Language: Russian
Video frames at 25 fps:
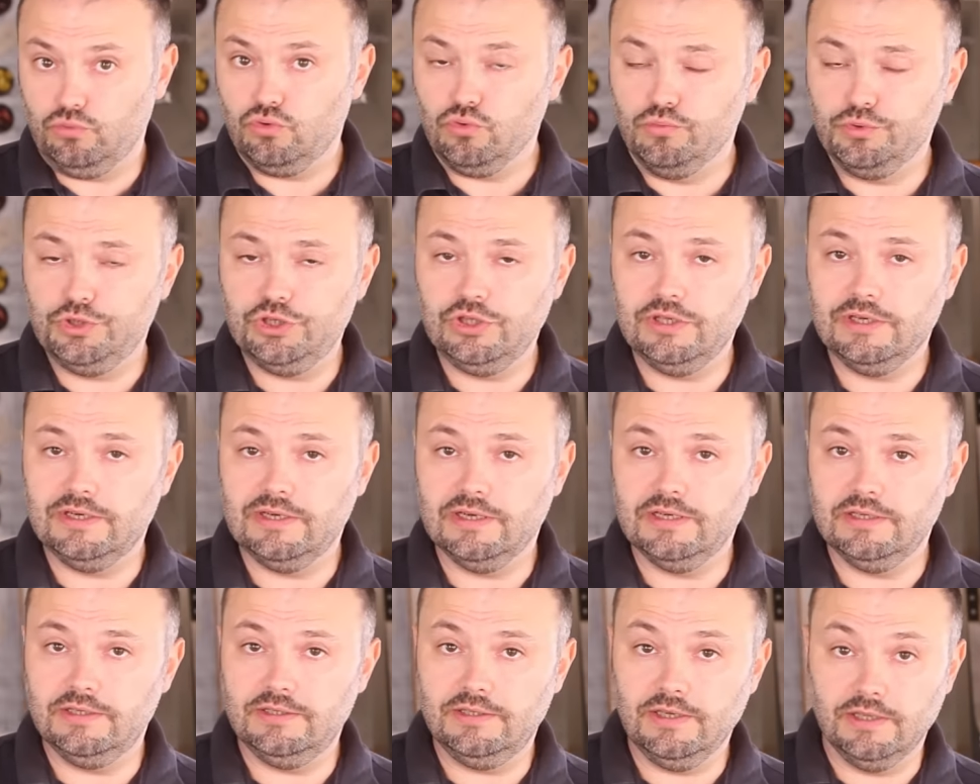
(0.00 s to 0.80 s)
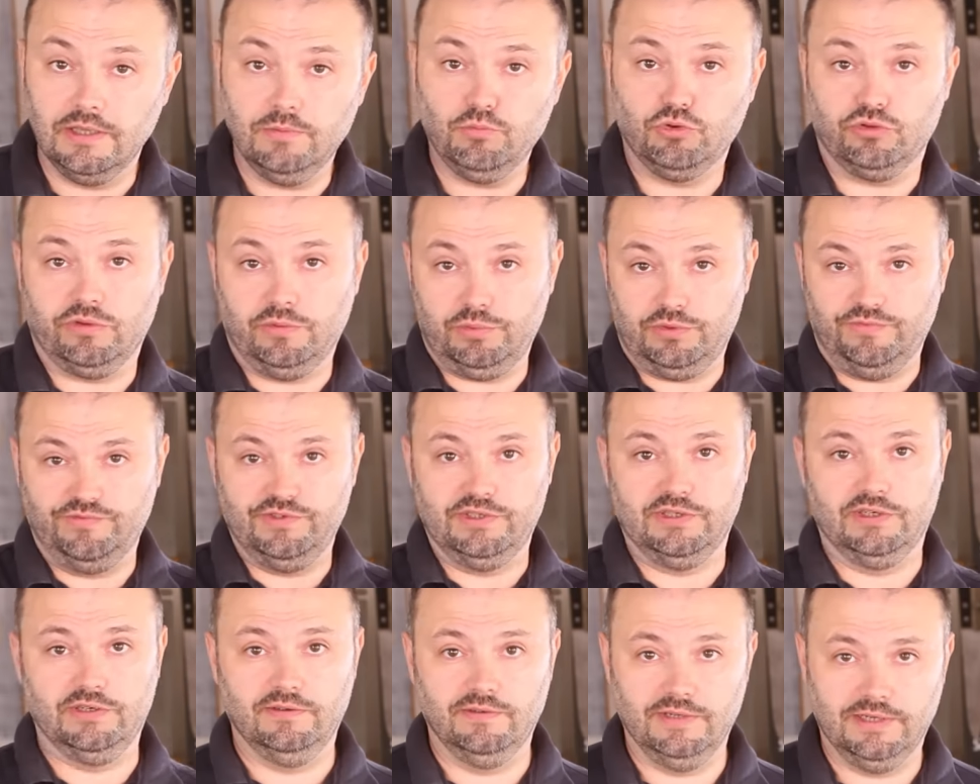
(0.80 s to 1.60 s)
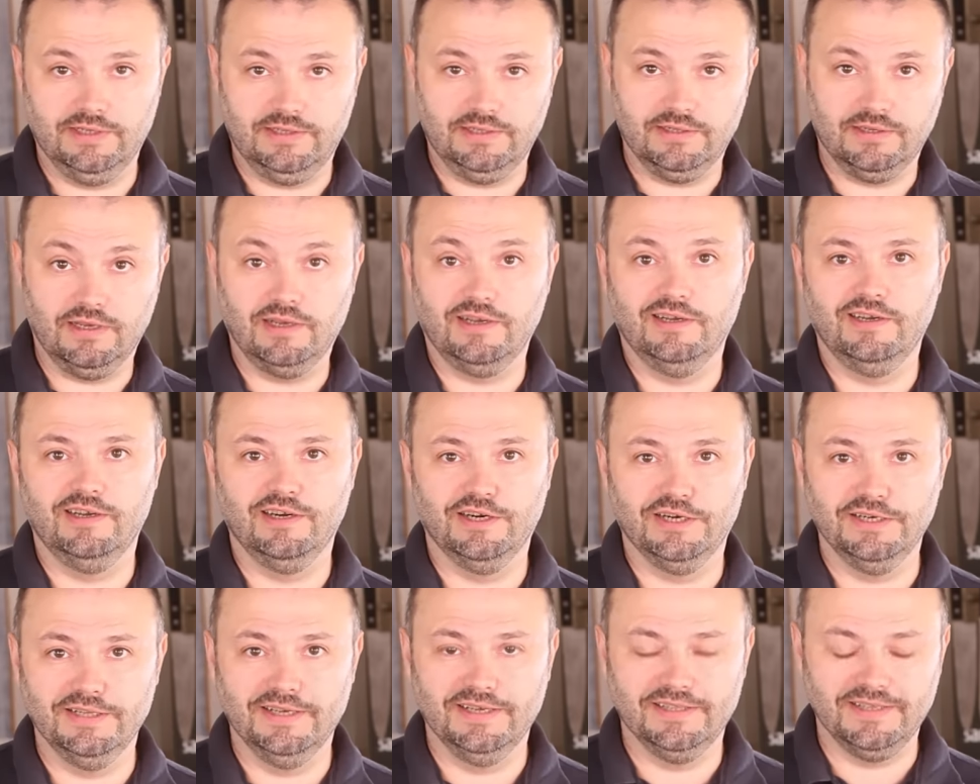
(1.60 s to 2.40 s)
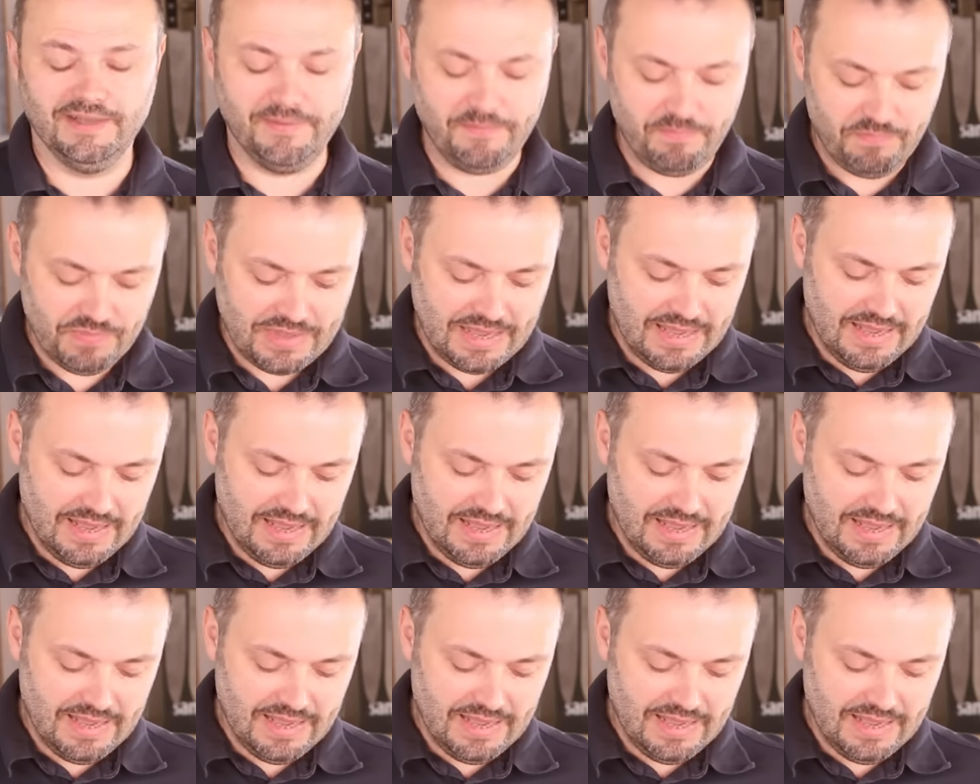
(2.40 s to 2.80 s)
трубчатой кости, она может вообще взрываться, как граната.